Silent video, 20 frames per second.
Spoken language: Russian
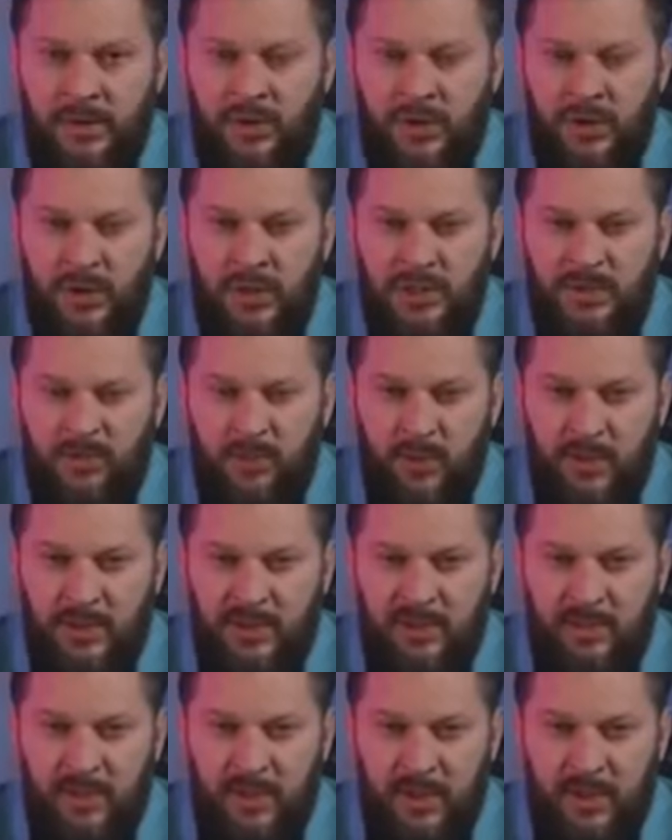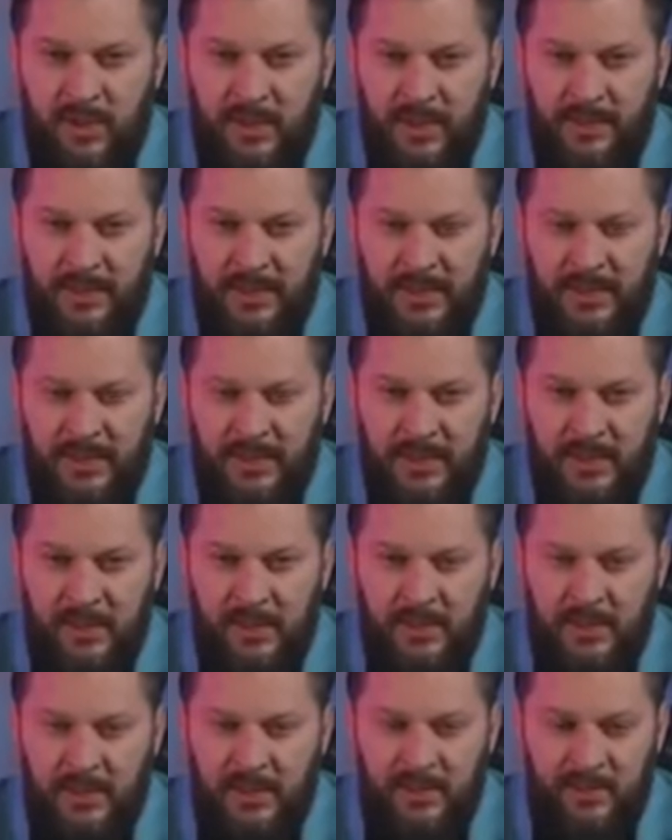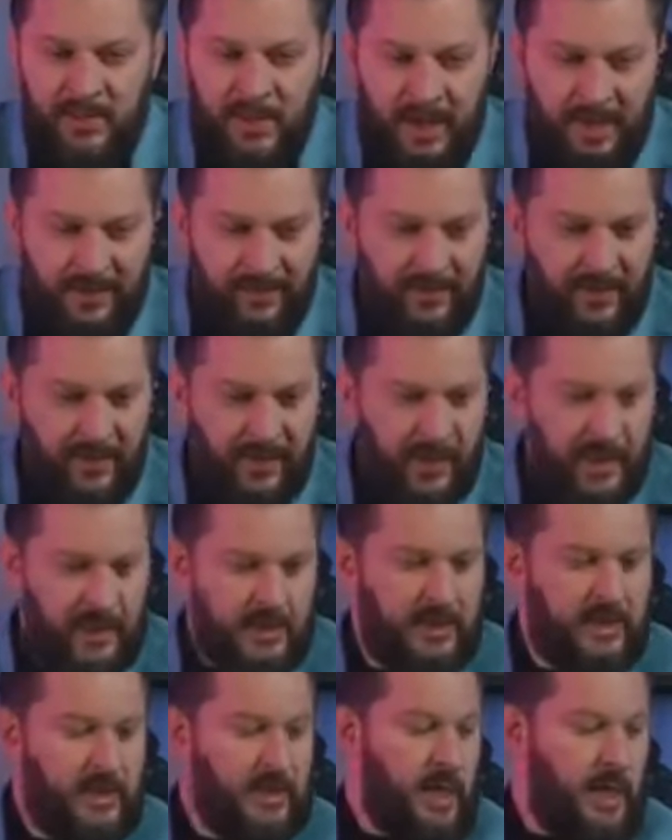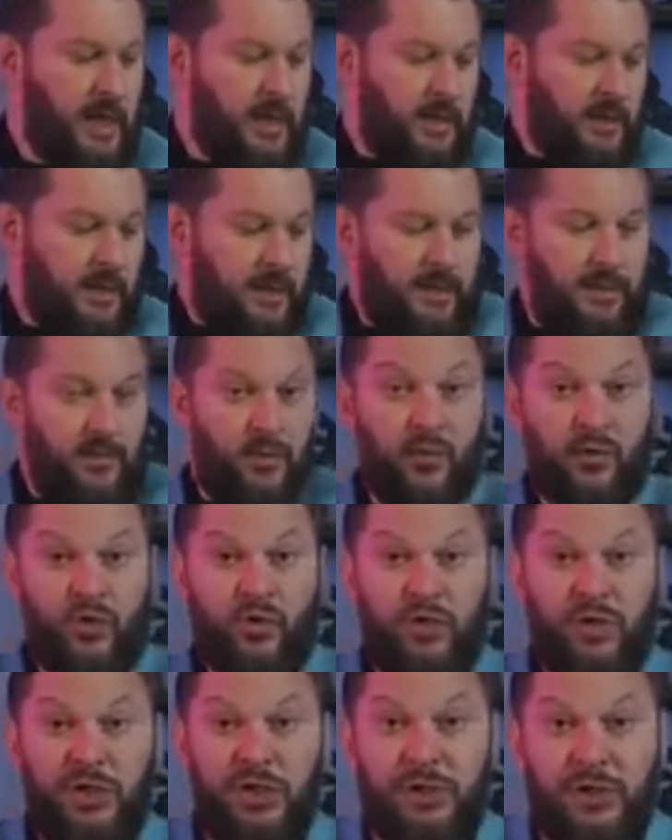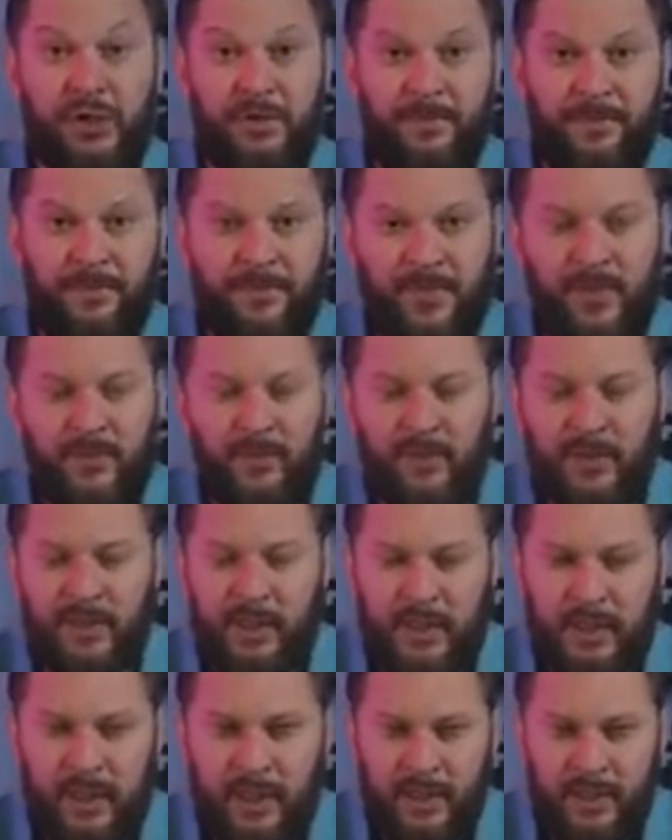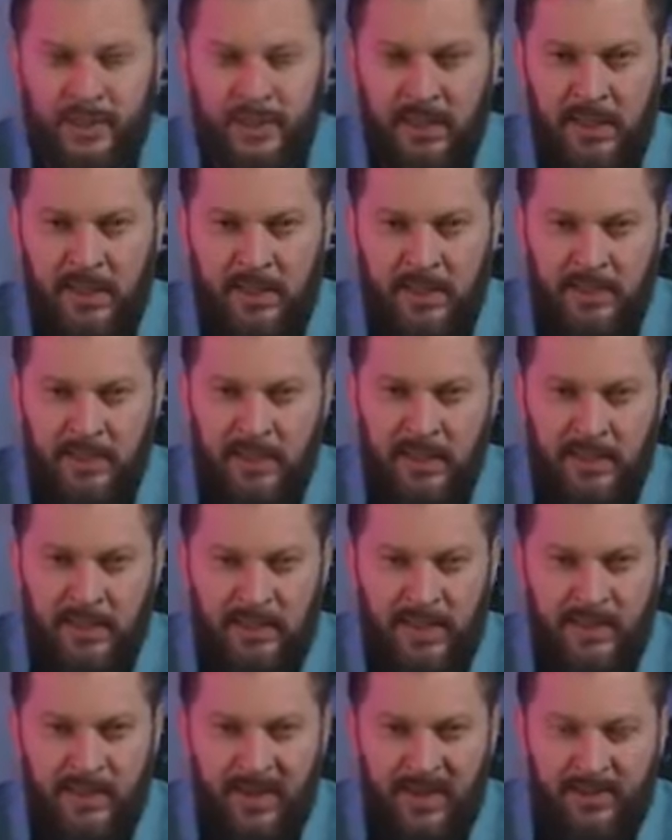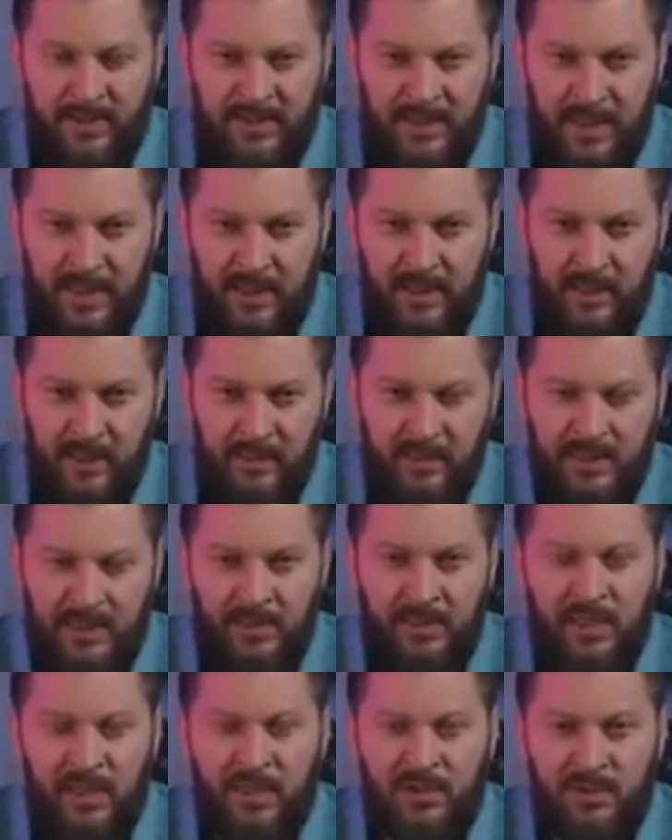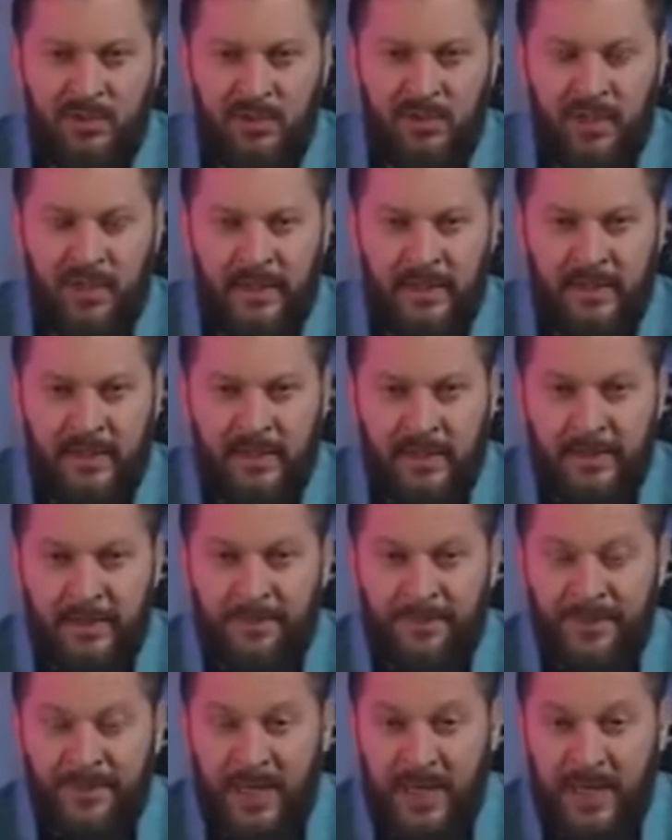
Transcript: Четыре способа обесценить себя в глазах мужчины. Вот такая интересная тема, обязательно досмотрите ее до конца.